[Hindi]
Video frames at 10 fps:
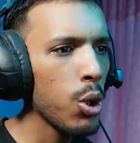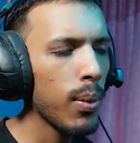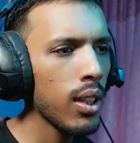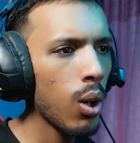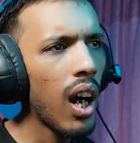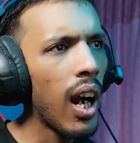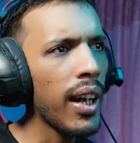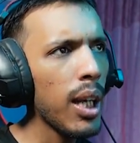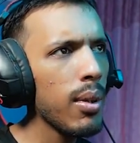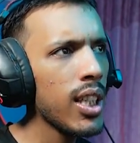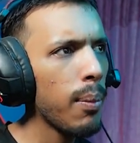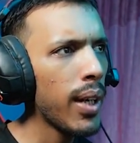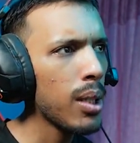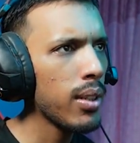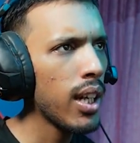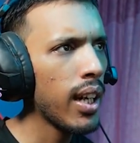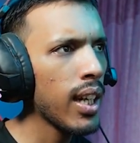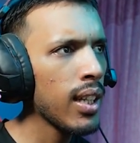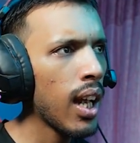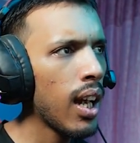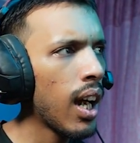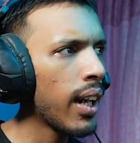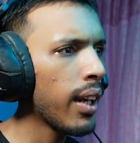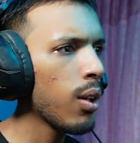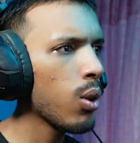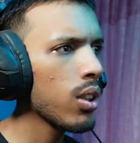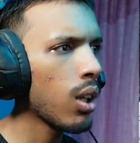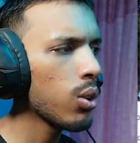तुम बताओ आंटी भी सेम प्राइस में दे रही है आंटी रुक जाओ